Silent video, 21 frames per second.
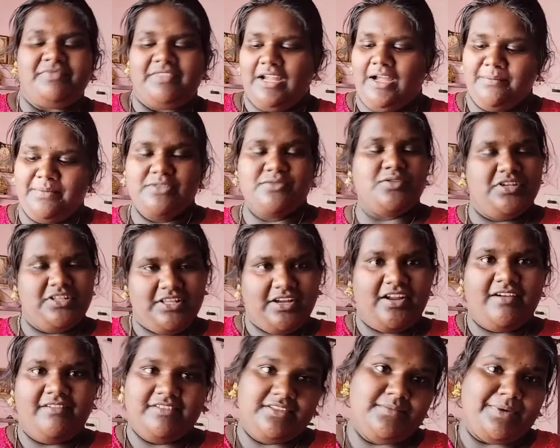அப்படின்னு சொல்லி தான்
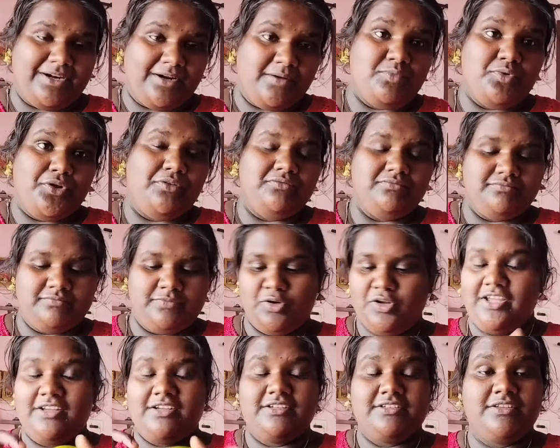நான் வந்து பண்ண முடியும் ஓகே
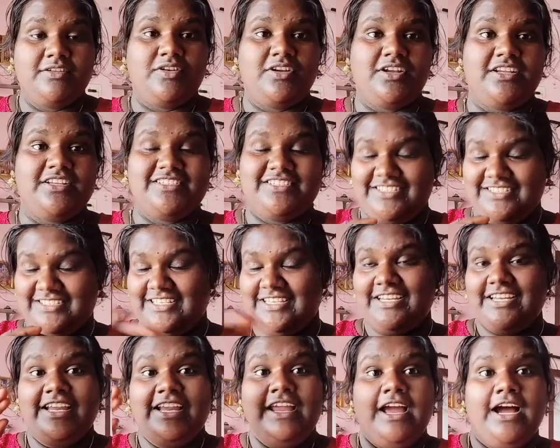சாரி சரி சரி
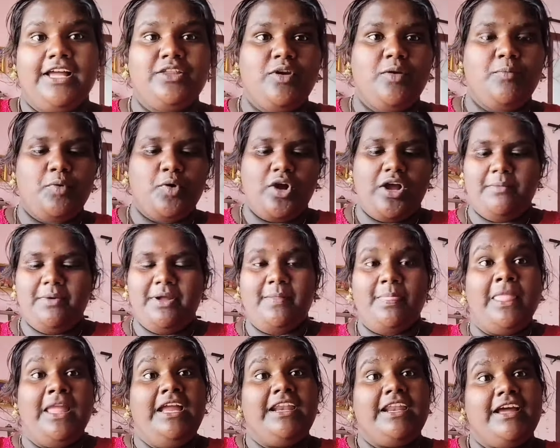அதுக்குள்ளே போகாமல்
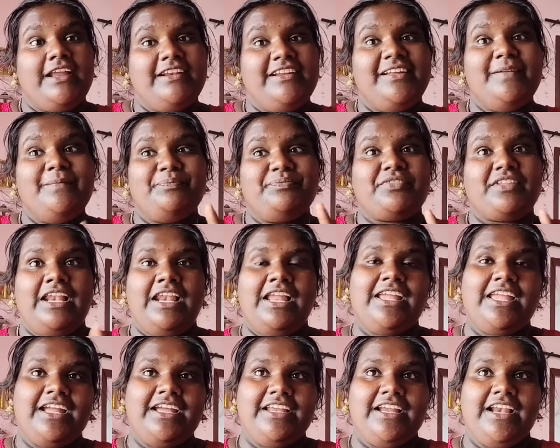நான் எல்லாம்
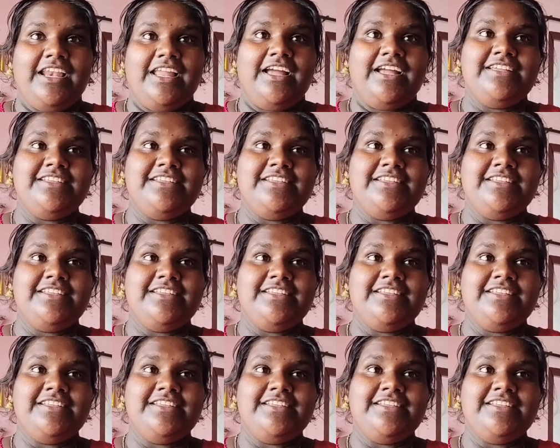கேட்குறீங்களே